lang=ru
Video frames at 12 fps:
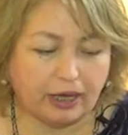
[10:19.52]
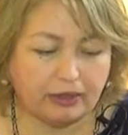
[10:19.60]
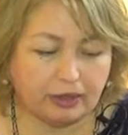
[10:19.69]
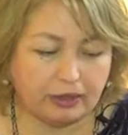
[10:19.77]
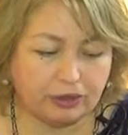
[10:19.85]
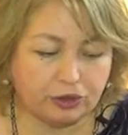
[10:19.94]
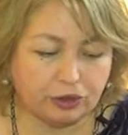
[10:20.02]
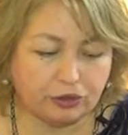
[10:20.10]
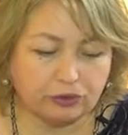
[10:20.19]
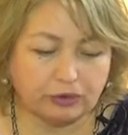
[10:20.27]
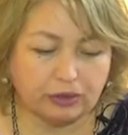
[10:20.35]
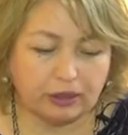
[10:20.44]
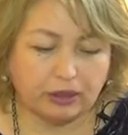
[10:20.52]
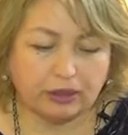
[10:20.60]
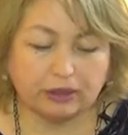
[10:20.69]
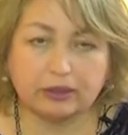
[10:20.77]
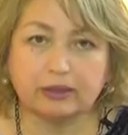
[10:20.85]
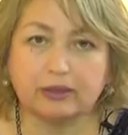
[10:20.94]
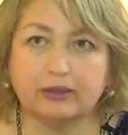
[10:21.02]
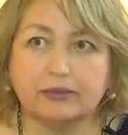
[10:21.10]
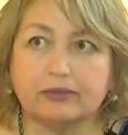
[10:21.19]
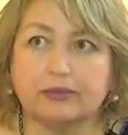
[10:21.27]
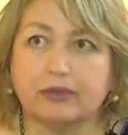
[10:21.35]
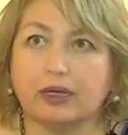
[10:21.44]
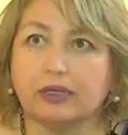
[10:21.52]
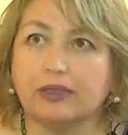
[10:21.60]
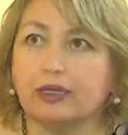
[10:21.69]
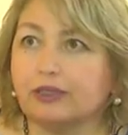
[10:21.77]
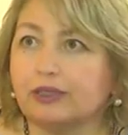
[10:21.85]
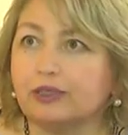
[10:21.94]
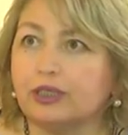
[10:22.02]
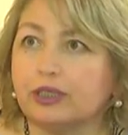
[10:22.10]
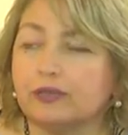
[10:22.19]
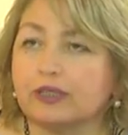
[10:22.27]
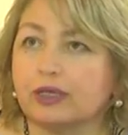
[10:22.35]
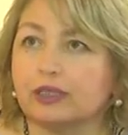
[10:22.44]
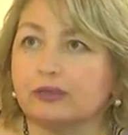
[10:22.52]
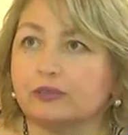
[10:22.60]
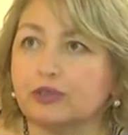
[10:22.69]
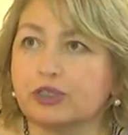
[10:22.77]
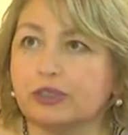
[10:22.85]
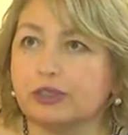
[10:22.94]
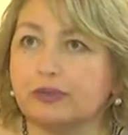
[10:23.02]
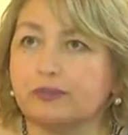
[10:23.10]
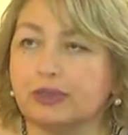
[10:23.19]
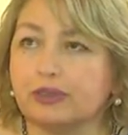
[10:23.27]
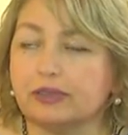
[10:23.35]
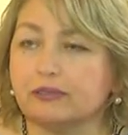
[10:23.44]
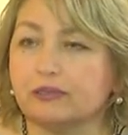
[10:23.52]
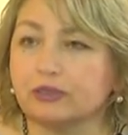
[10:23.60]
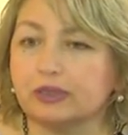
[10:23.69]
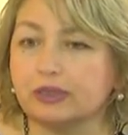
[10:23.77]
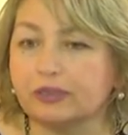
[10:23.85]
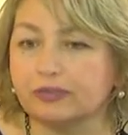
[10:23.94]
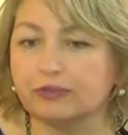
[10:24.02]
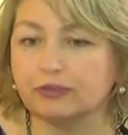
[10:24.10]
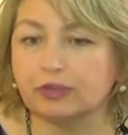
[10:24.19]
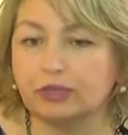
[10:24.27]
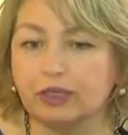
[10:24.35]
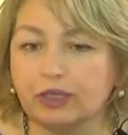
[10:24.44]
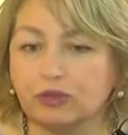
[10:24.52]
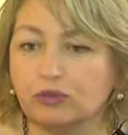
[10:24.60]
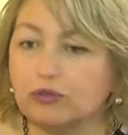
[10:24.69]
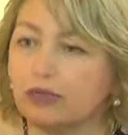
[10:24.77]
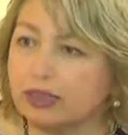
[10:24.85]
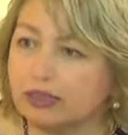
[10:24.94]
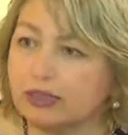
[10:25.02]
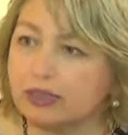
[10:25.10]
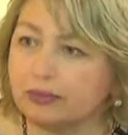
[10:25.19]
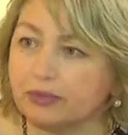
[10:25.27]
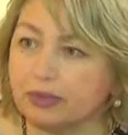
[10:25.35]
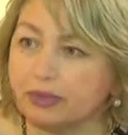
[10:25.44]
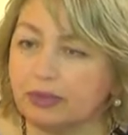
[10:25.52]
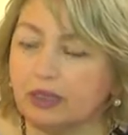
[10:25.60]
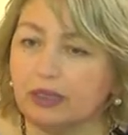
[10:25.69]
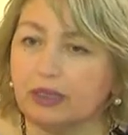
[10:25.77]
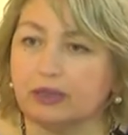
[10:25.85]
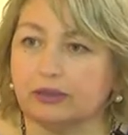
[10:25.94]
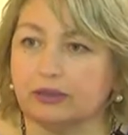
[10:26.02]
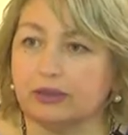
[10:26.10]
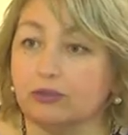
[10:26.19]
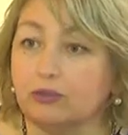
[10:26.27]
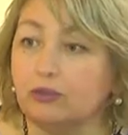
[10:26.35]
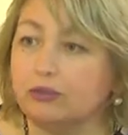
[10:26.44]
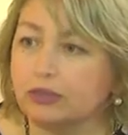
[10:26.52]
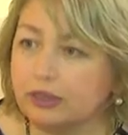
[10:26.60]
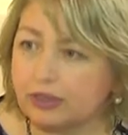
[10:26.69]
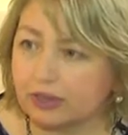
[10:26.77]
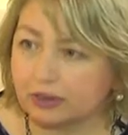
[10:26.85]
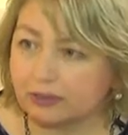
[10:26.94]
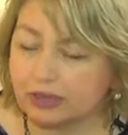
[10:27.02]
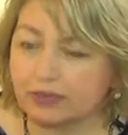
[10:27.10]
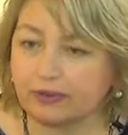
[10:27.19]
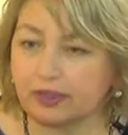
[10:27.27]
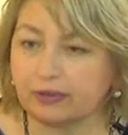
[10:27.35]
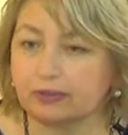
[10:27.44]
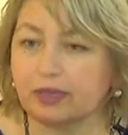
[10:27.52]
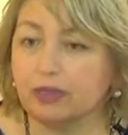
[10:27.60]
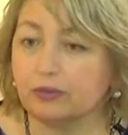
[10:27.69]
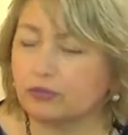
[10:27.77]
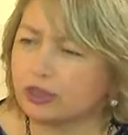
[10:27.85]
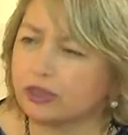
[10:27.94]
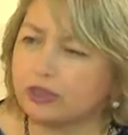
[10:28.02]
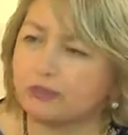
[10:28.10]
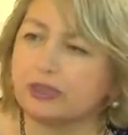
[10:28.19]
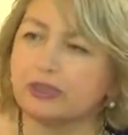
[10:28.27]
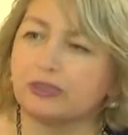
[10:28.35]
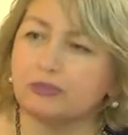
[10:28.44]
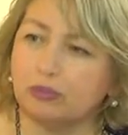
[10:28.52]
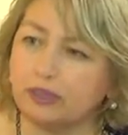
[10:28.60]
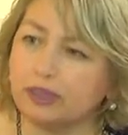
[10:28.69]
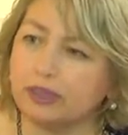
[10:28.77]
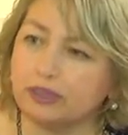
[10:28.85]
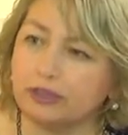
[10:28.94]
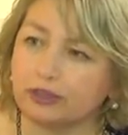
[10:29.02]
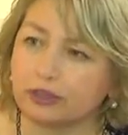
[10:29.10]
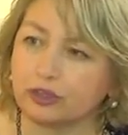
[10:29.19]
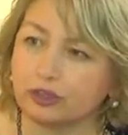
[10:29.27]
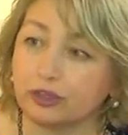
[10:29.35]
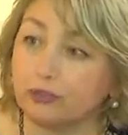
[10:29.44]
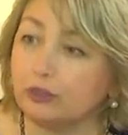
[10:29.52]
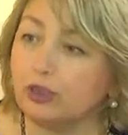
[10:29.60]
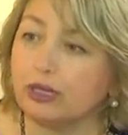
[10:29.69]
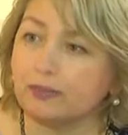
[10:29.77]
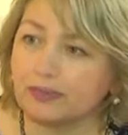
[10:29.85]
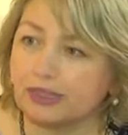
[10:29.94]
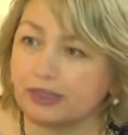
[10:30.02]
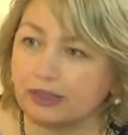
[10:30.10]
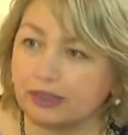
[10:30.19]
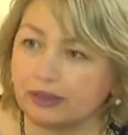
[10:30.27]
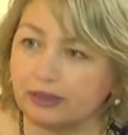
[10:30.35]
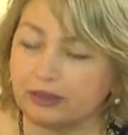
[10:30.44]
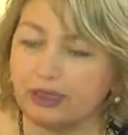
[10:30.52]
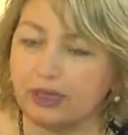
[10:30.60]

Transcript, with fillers: они еще э, они отличаются от мужских песен вот этими вот нюансами, э, эмоциями своими. Мужские песни более сдержаны и более абстрактны.